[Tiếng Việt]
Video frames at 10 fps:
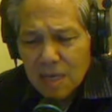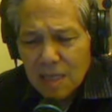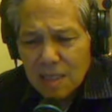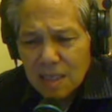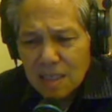đã
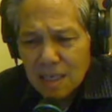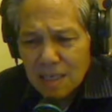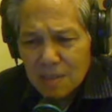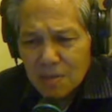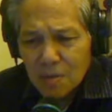tới để
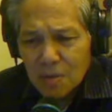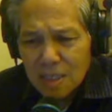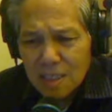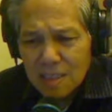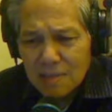chùa để
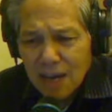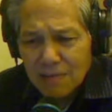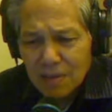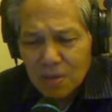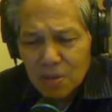xì vả
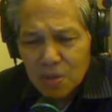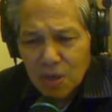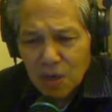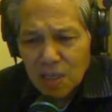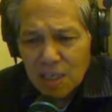vào ngôi chùa
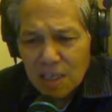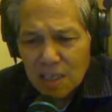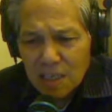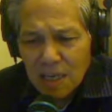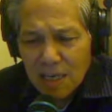đó
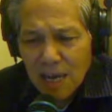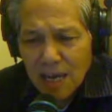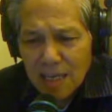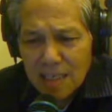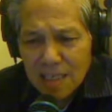là
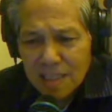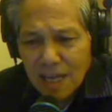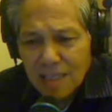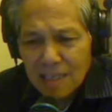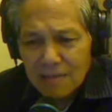đã
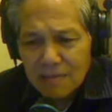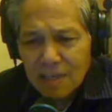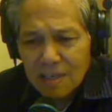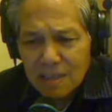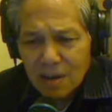tán tỉnh
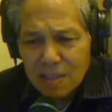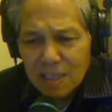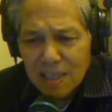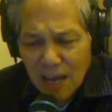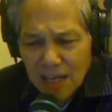vợ con người
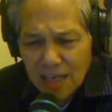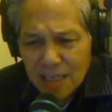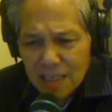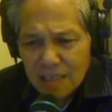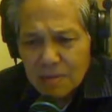ta
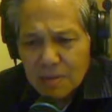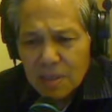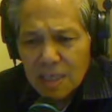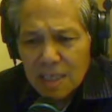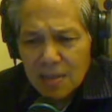và tuy
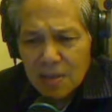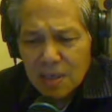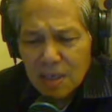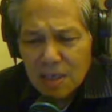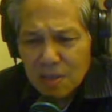nhiên cái chuyện
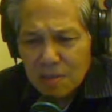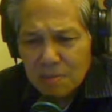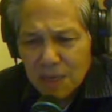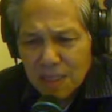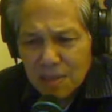đó là chuyện
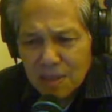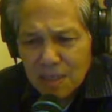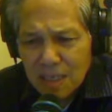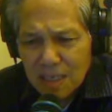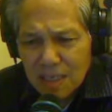mà tôi nghĩ
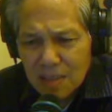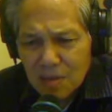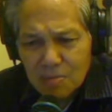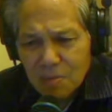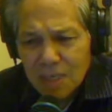là tôi
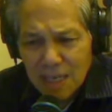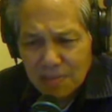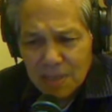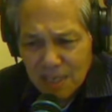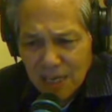không muốn đề cập
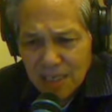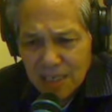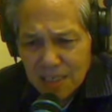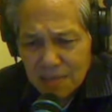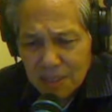tới ở đây
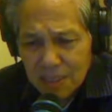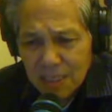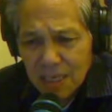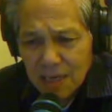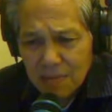mà chỉ
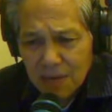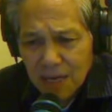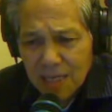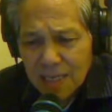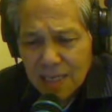đề cập là
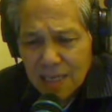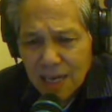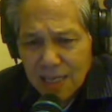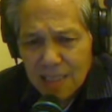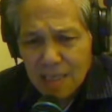cái
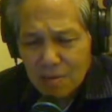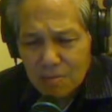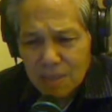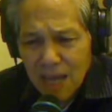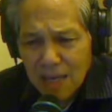hành động
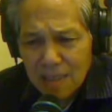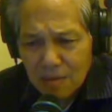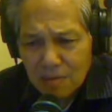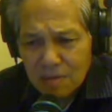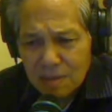tàn
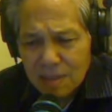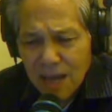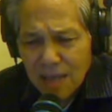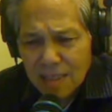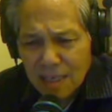độc
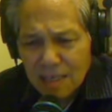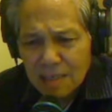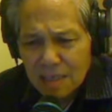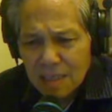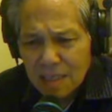tàn nhẫn
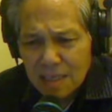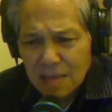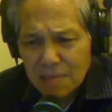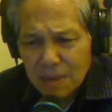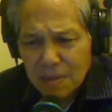
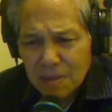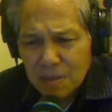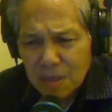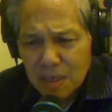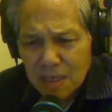để mà
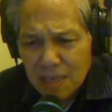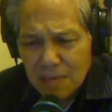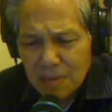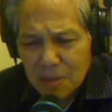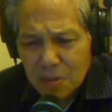để mà